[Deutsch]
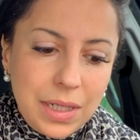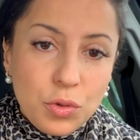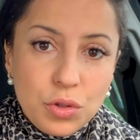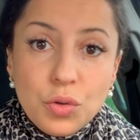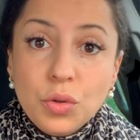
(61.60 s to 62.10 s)

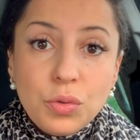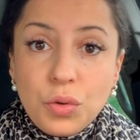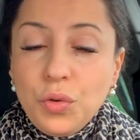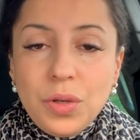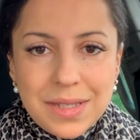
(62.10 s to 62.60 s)
Emotionen,
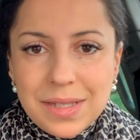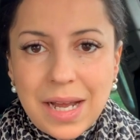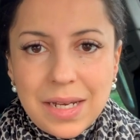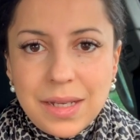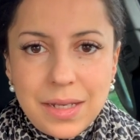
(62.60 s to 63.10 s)
Gefühle, es ist
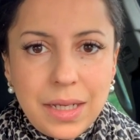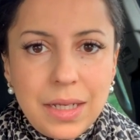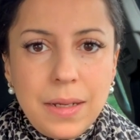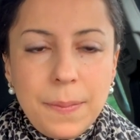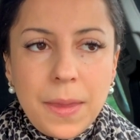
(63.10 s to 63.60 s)
alles
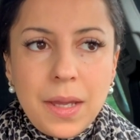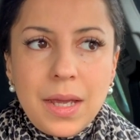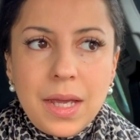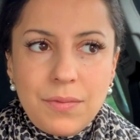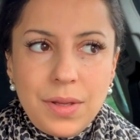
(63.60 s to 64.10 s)
Energie,
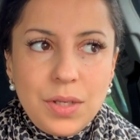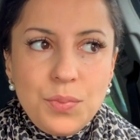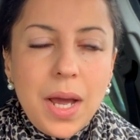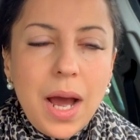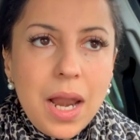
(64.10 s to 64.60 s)
wenn ich
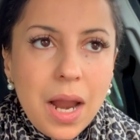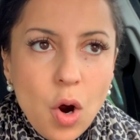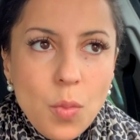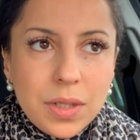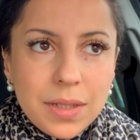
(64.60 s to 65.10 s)
mir
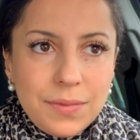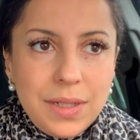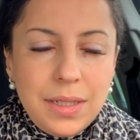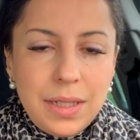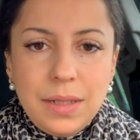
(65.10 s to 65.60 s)
erlaube, dass,
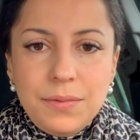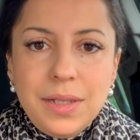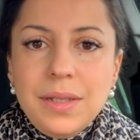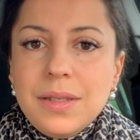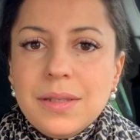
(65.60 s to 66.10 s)
wenn, die,
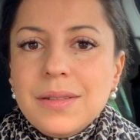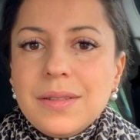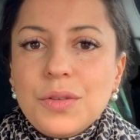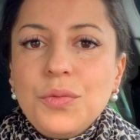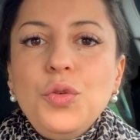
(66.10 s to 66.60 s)
wenn
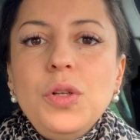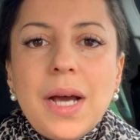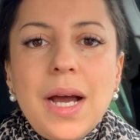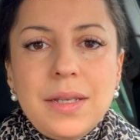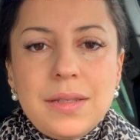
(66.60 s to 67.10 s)
dieses Gefühl
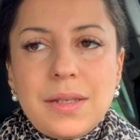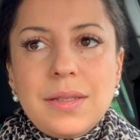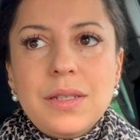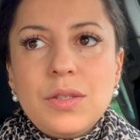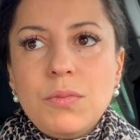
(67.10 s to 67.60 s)
da ist, dass
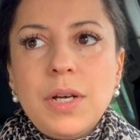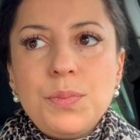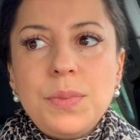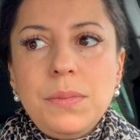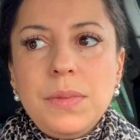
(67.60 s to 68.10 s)
ich zum
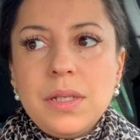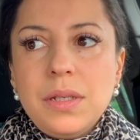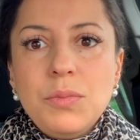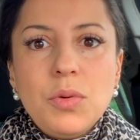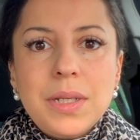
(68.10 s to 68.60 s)
Beispiel mich in
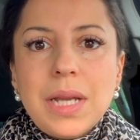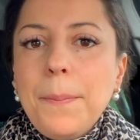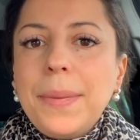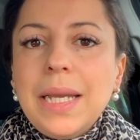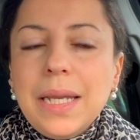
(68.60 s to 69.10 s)
dem Moment
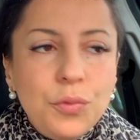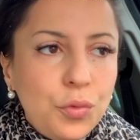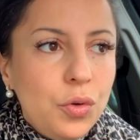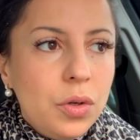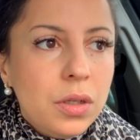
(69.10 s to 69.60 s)
abgelehnt
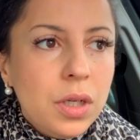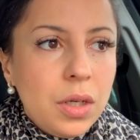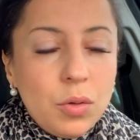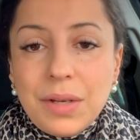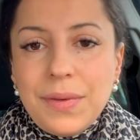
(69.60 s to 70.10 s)
fühle
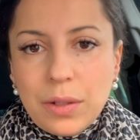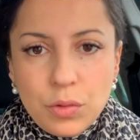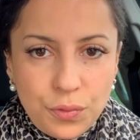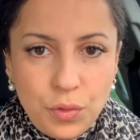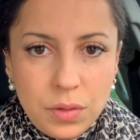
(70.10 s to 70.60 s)
oder
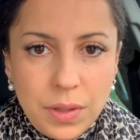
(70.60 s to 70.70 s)
wertlos fühle.